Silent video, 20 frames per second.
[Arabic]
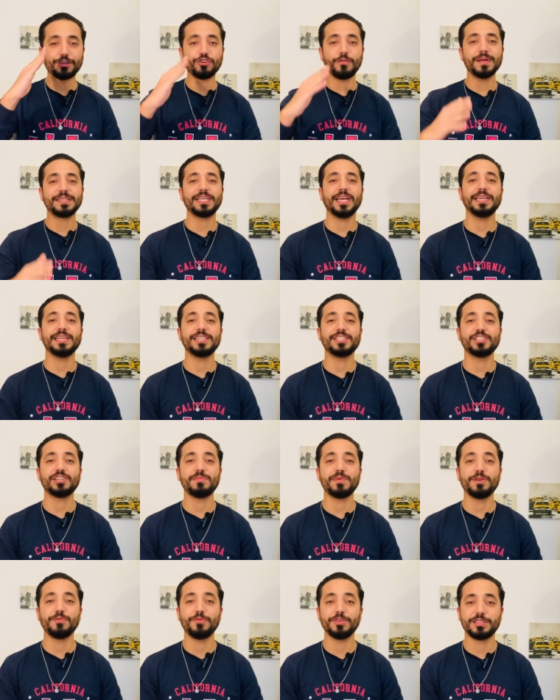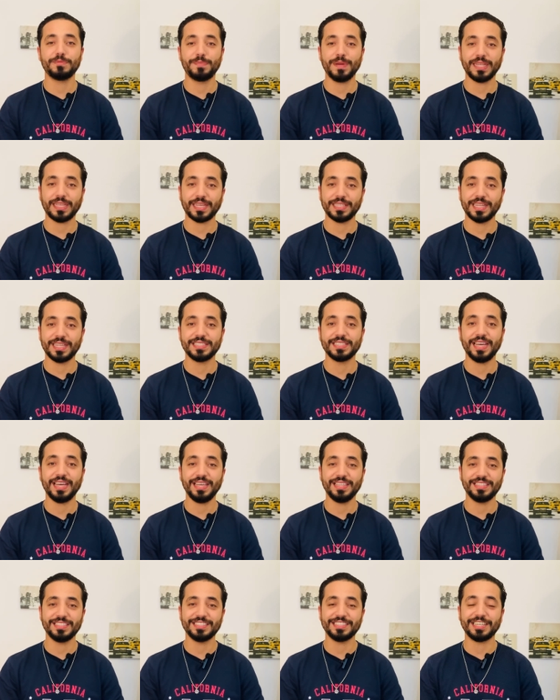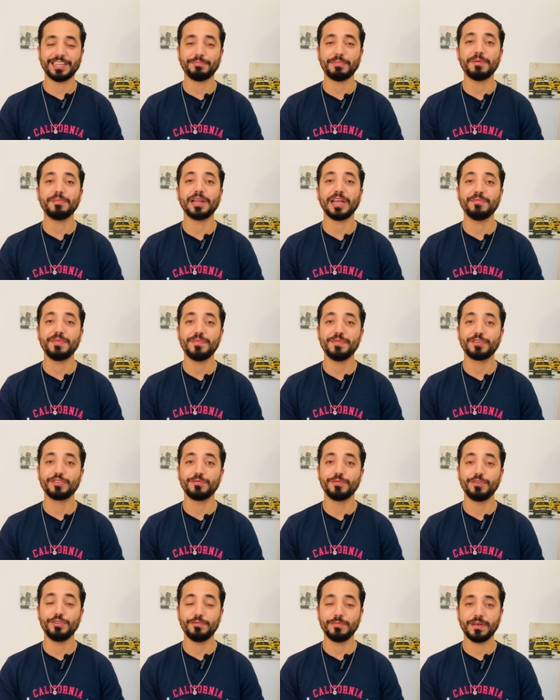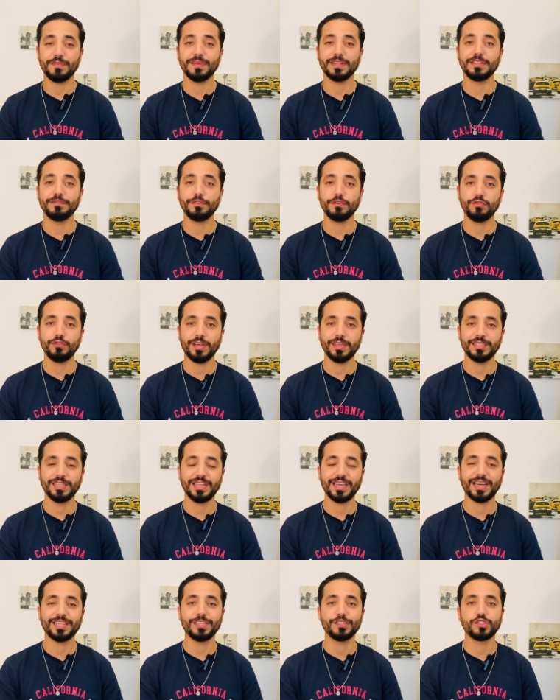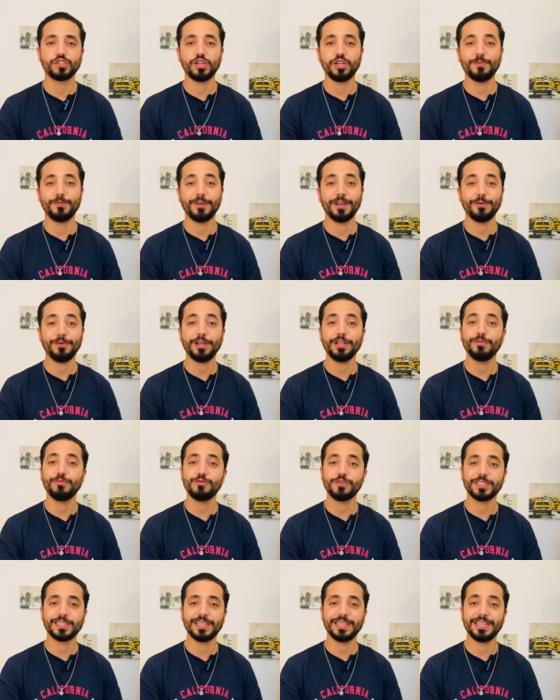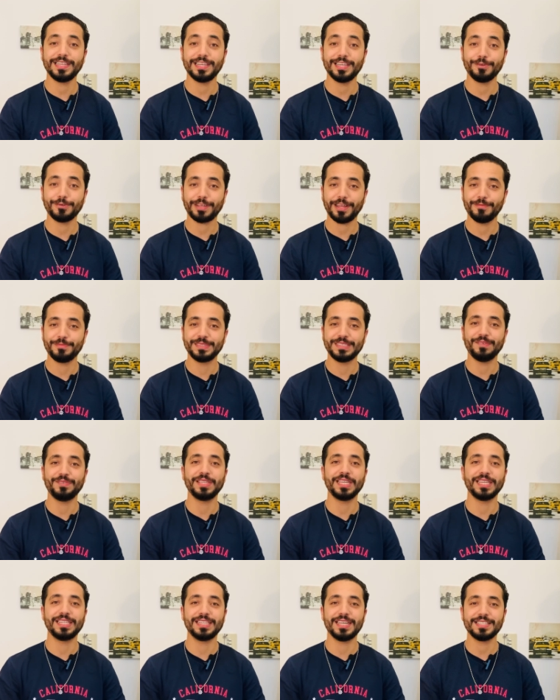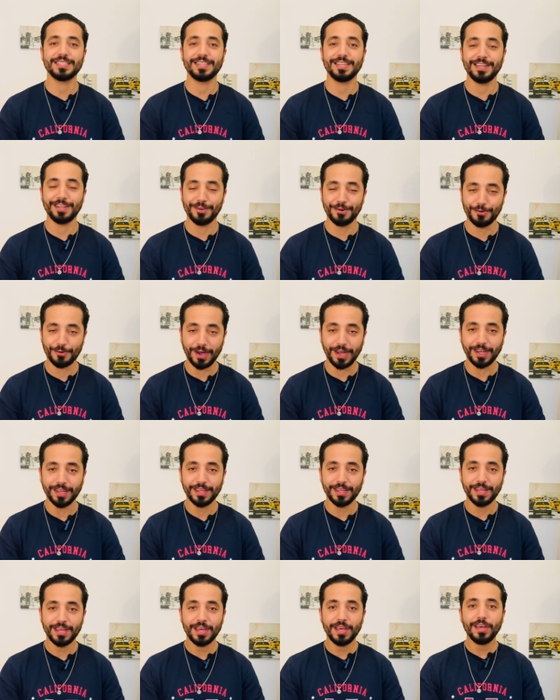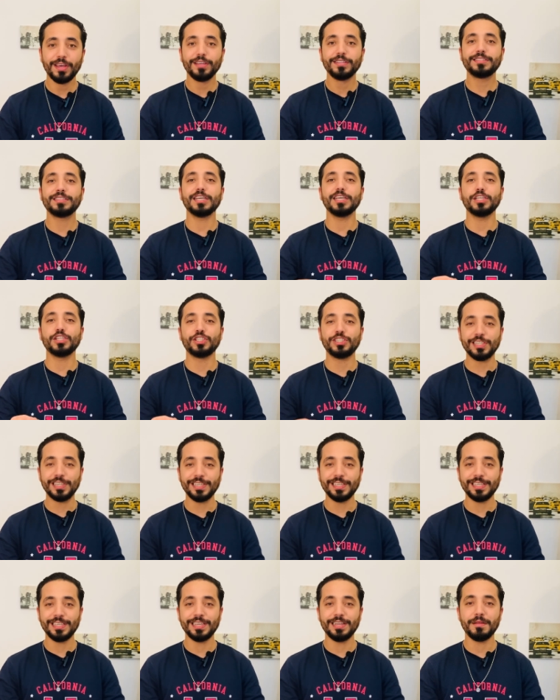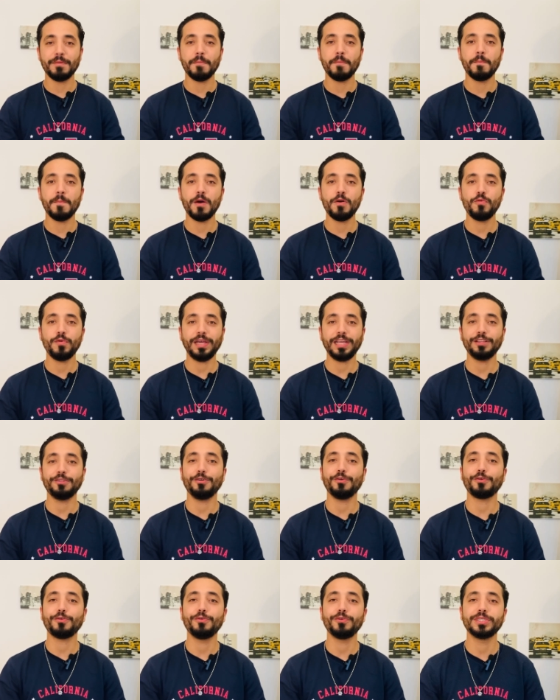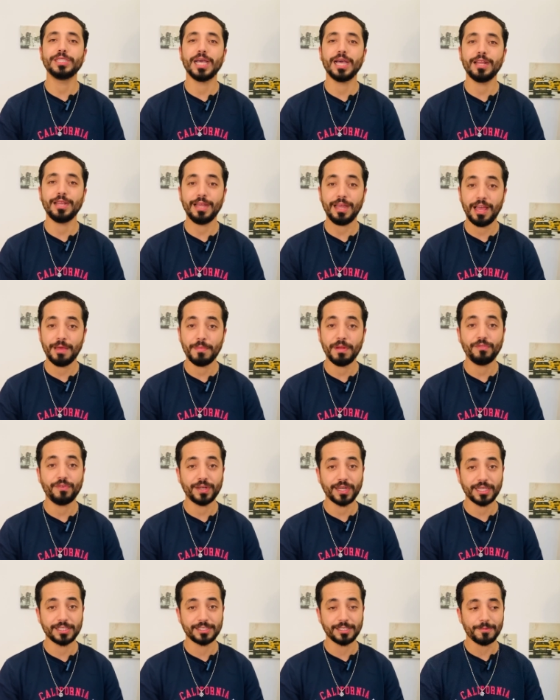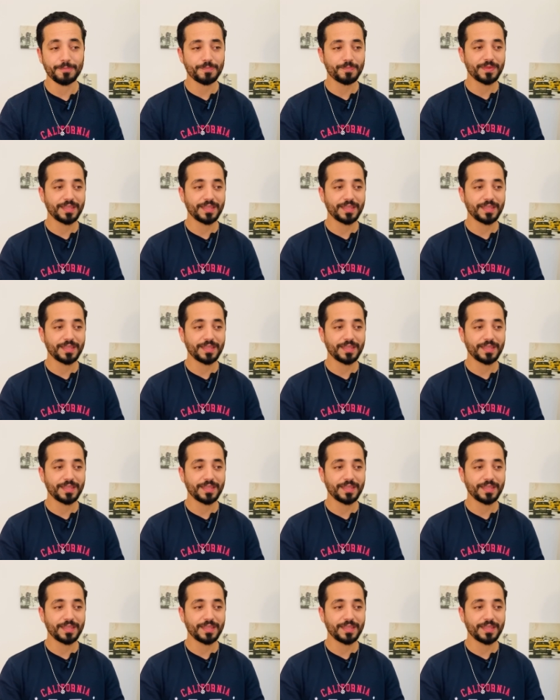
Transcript: عليكم تحياتي جميع متابعي قناه عائد الغربه مرحبا بكم اليوم في الفيديو هذا اللي غادي نتكلموا على واحد المشكل اللي كيوقع بزاف ديال الناس اللي هو تاجيل موعد عقود العمل فرنسا